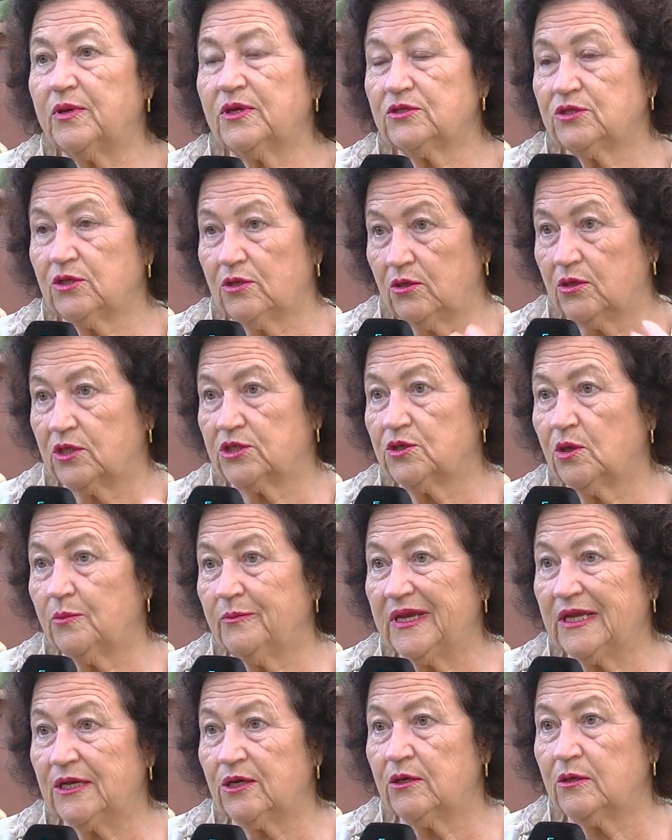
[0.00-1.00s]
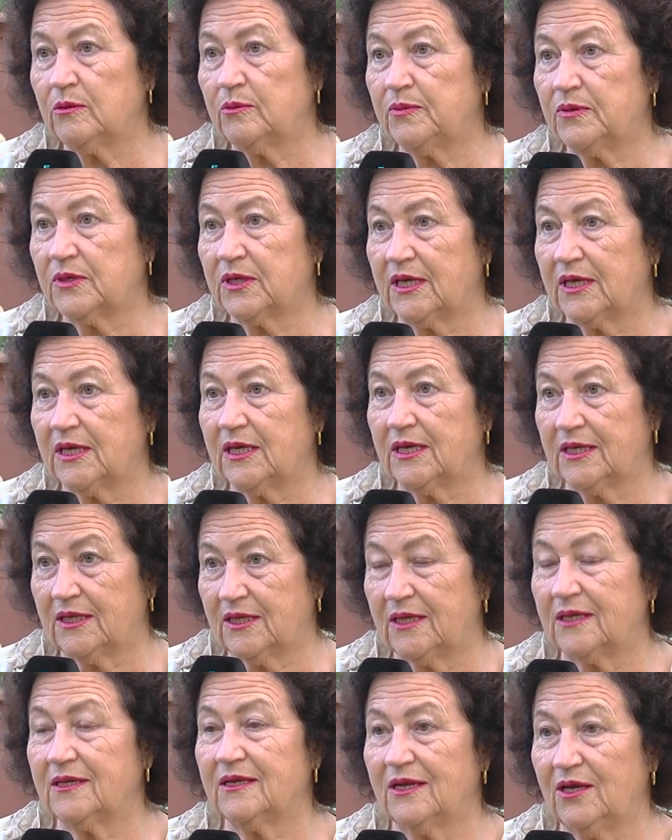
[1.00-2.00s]
pero son los que son menos, porque
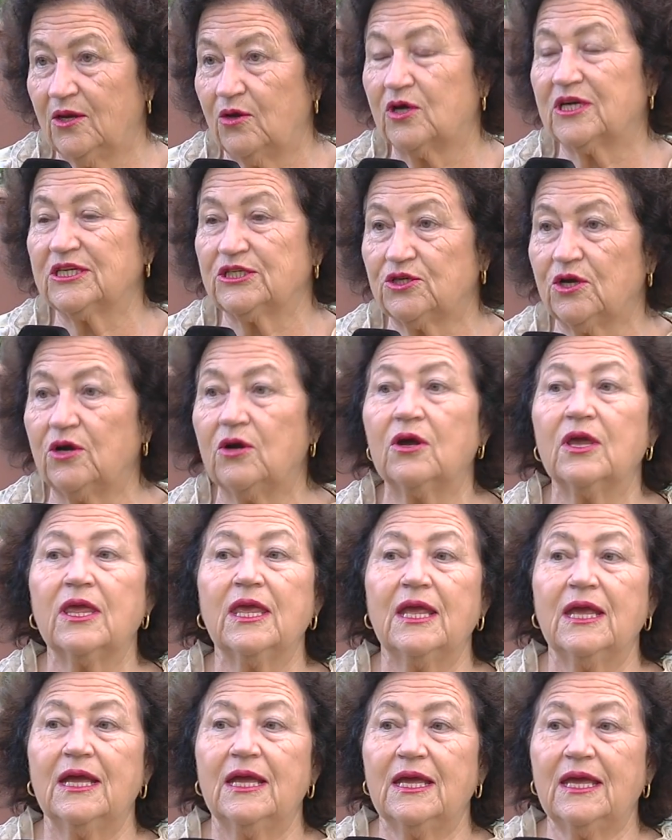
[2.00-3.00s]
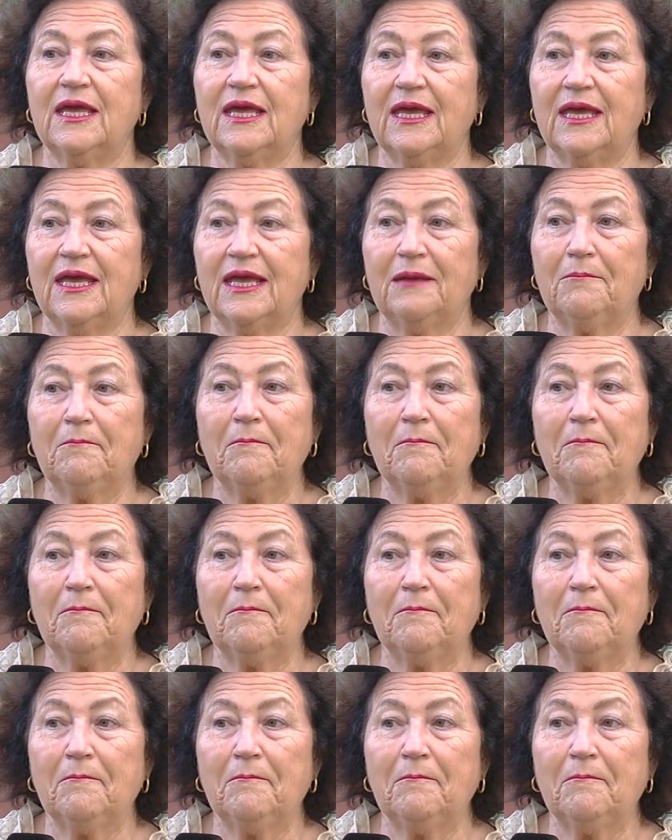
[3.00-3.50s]
eh, los que son eh,